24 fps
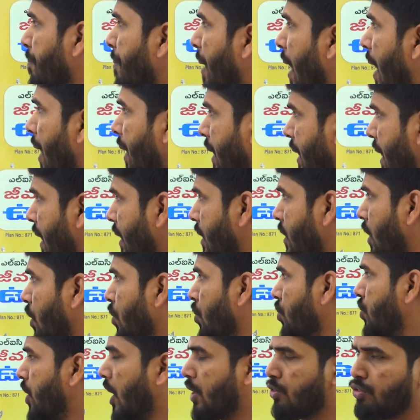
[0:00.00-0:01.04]
భారీ అంకెలు
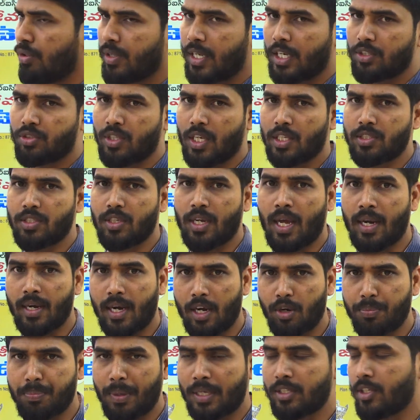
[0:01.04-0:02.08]
తక్కువ ఖర్చు చేసి
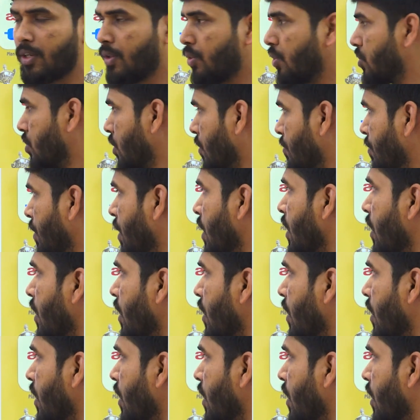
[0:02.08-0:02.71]
రానాడు ప్రజల కోసం